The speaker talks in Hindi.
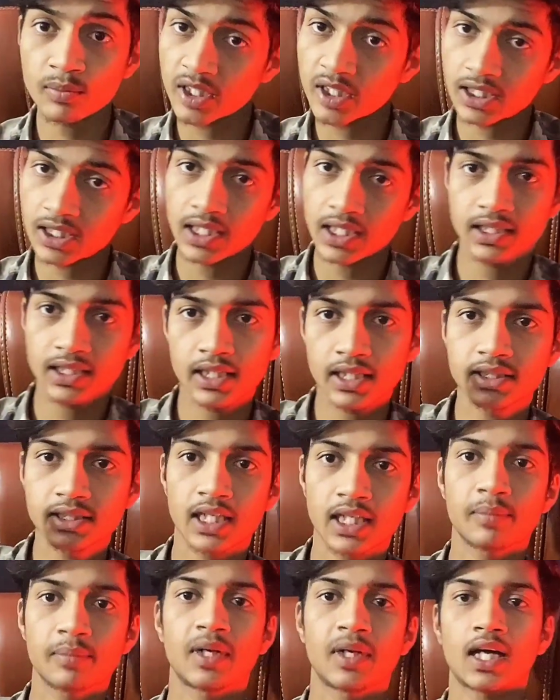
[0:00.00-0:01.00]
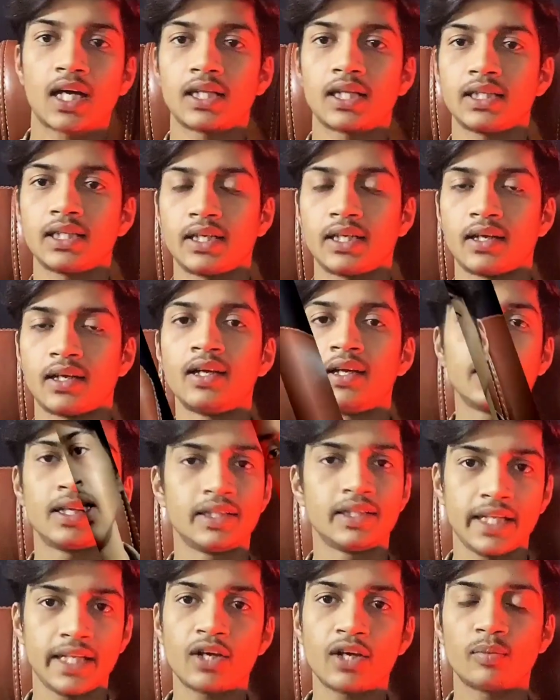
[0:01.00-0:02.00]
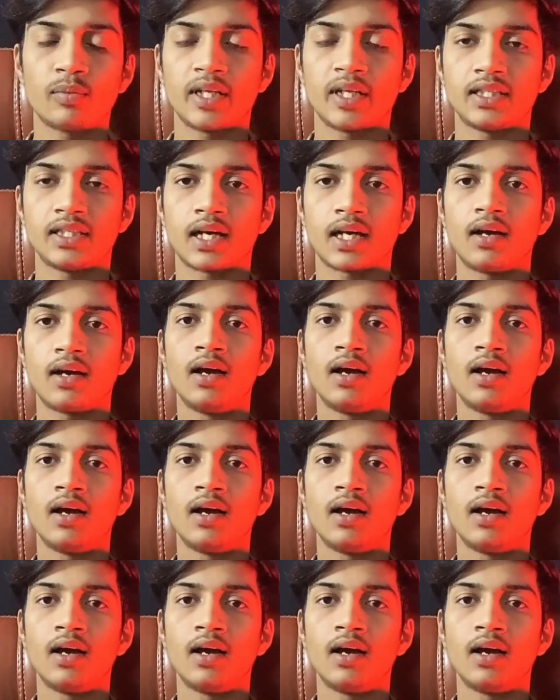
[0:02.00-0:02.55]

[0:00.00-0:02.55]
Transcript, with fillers: मछली की तरफ छटपट आती है देखो भैया